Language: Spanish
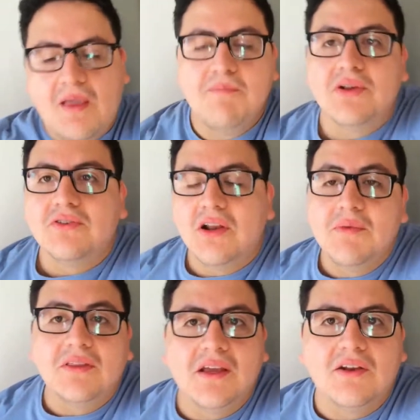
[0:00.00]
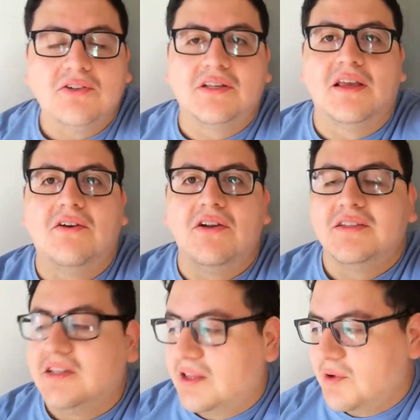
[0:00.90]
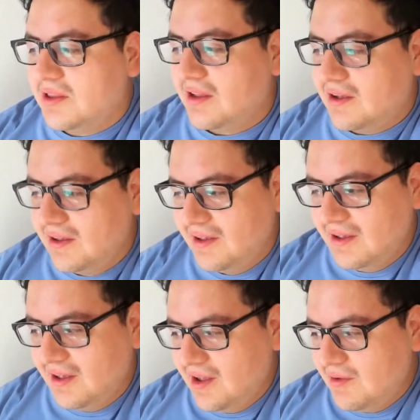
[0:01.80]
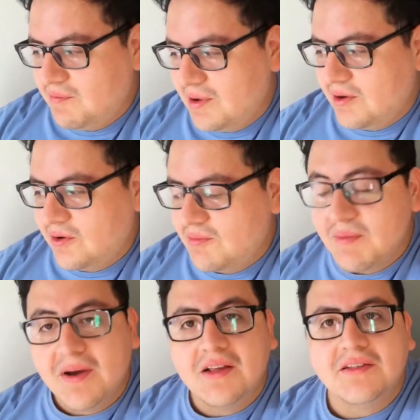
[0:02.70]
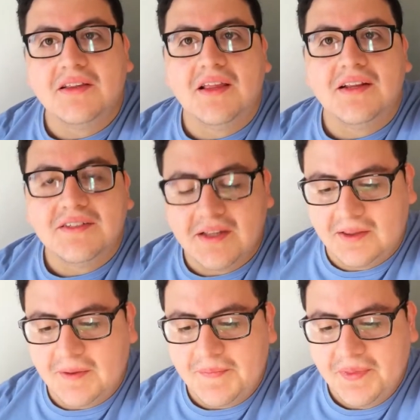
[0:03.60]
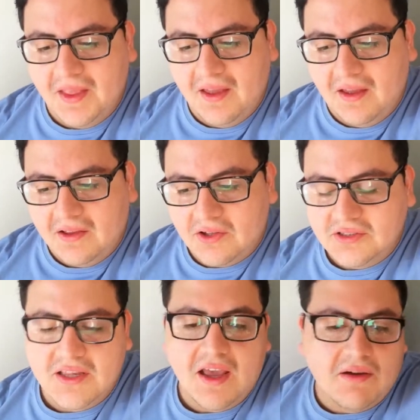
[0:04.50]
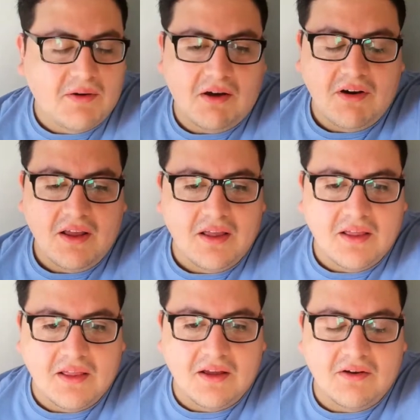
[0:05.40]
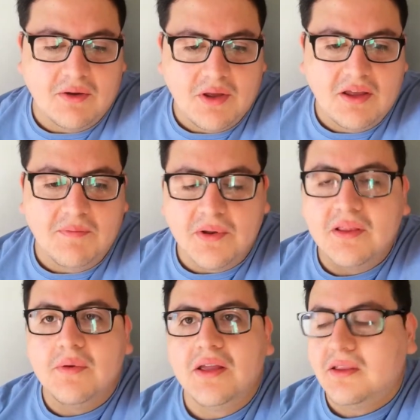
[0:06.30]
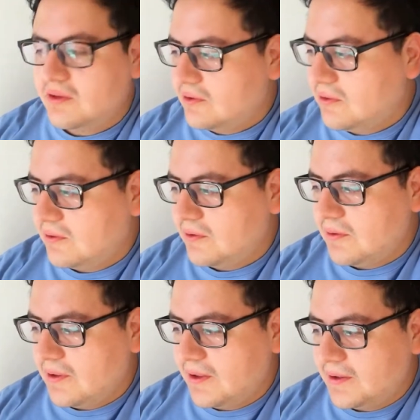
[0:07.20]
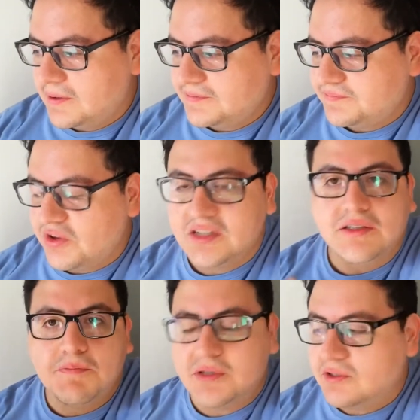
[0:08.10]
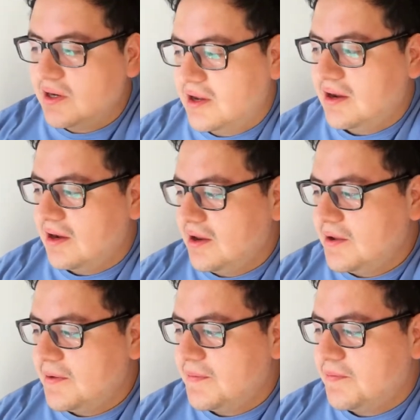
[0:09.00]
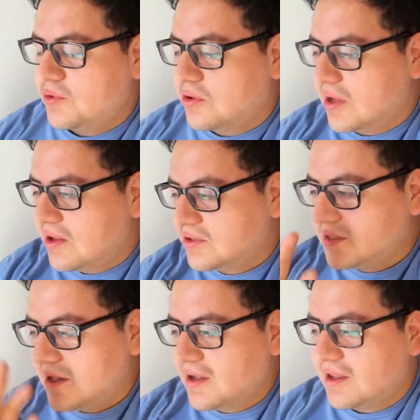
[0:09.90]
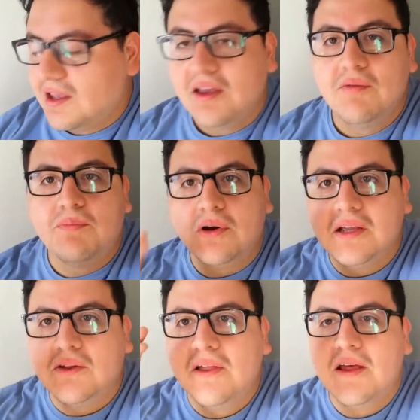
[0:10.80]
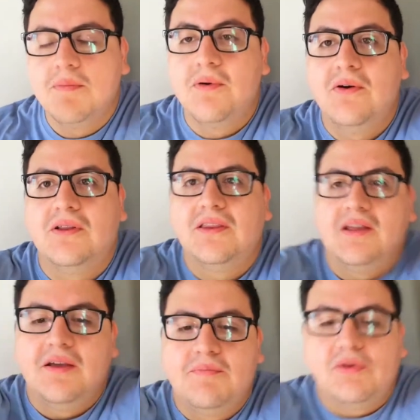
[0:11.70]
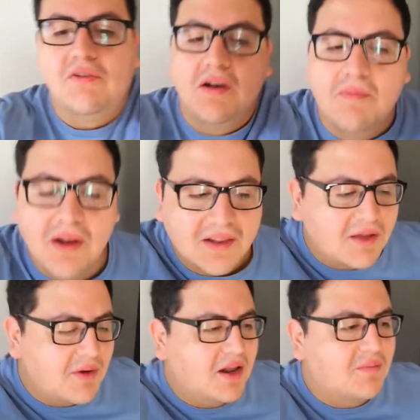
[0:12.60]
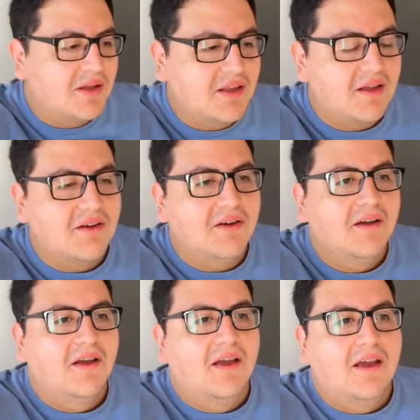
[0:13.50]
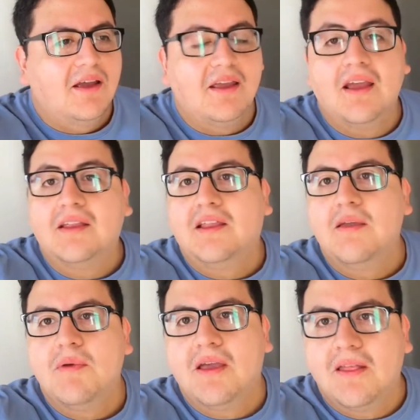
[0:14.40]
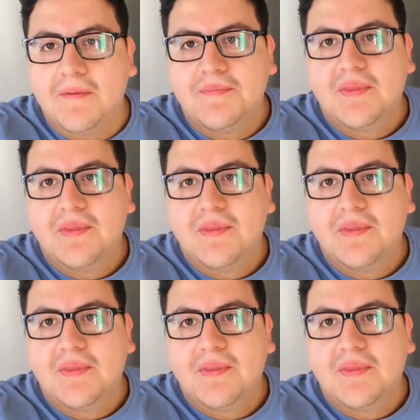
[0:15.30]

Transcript: Pero solamente que no seguí con esas temáticas. Pero me parece interesante. Entonces ya, hablé de economía, emprendimiento, eh, finanzas personales, mucho Kiyosaki, un poquito de deporte, probé el tema del misterio. Y hasta ahí me quedé.